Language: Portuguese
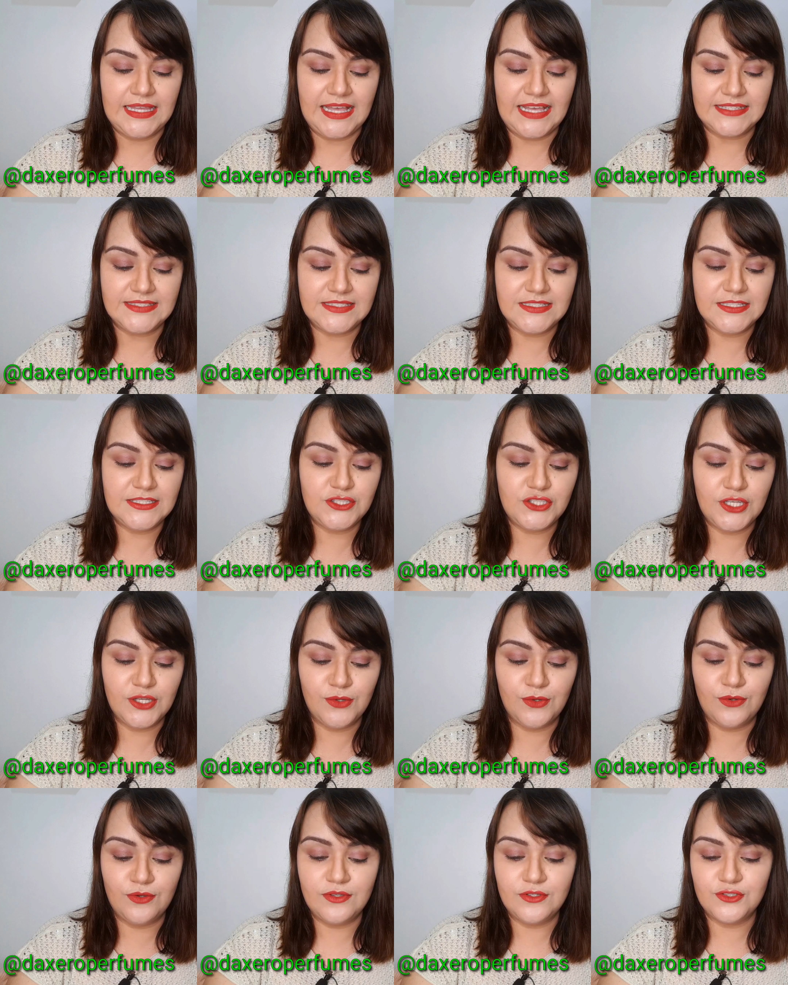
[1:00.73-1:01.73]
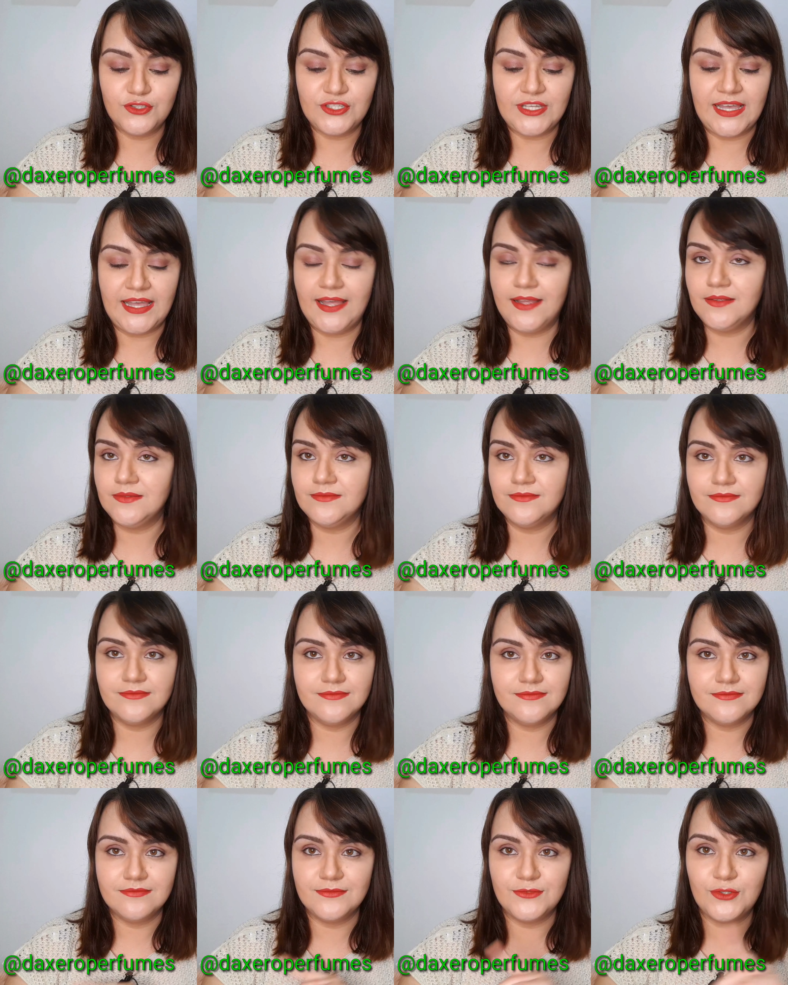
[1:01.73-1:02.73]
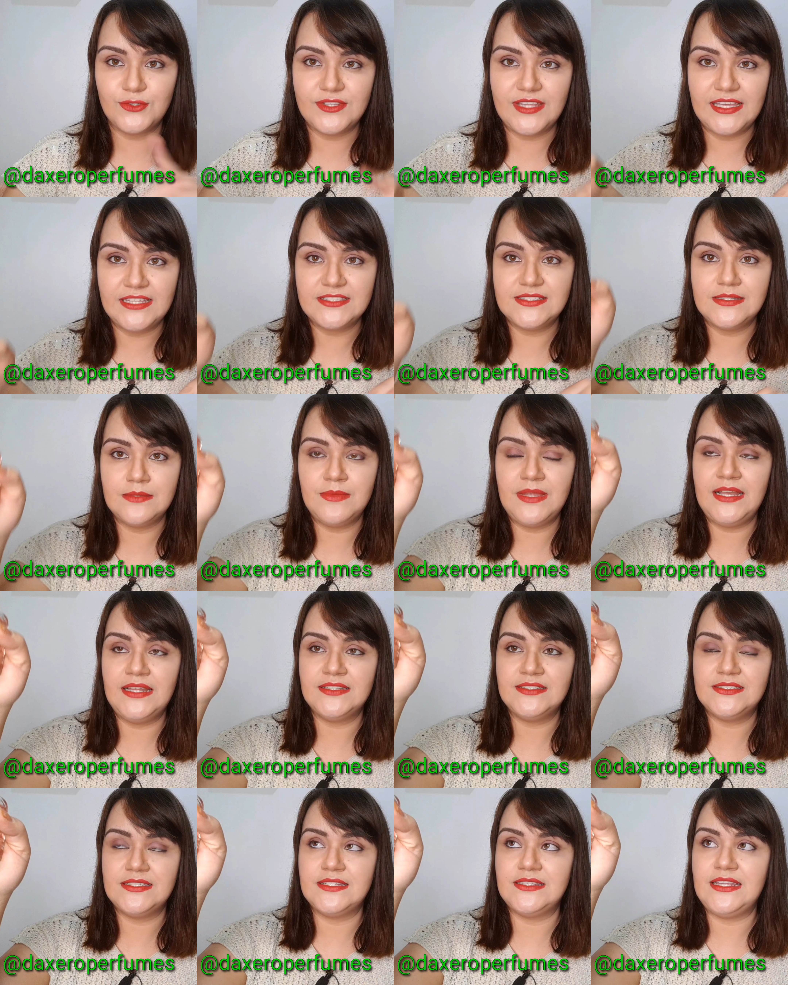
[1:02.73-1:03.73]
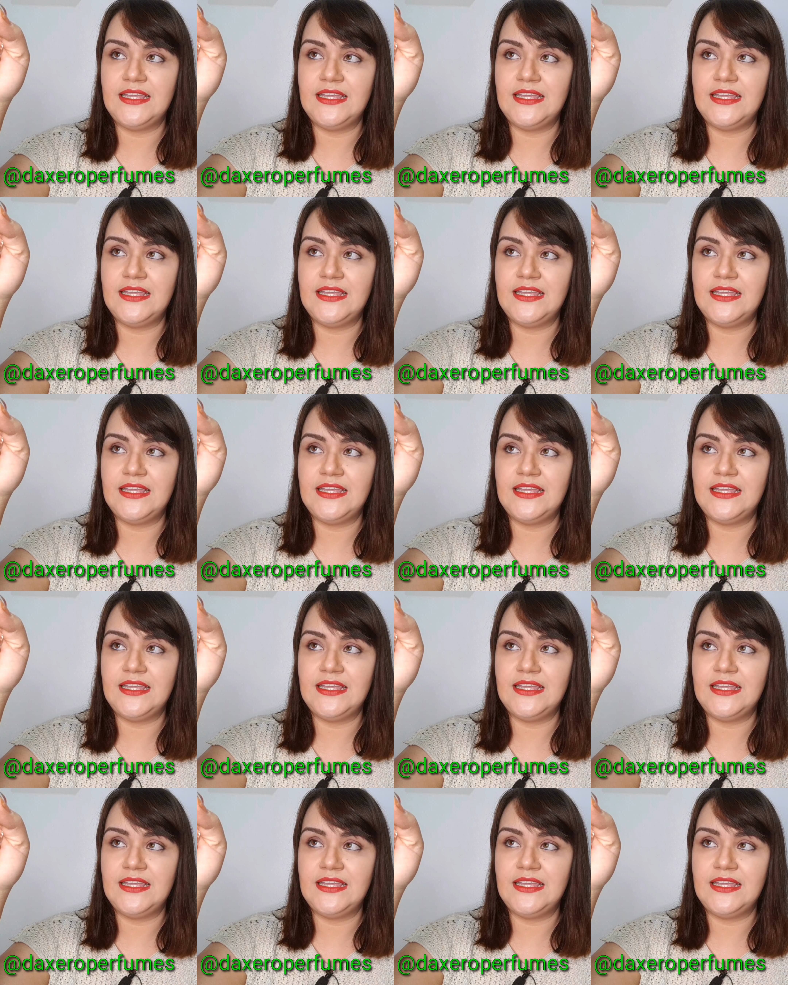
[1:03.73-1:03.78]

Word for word: Assim que chegou, eu já notei a semelhança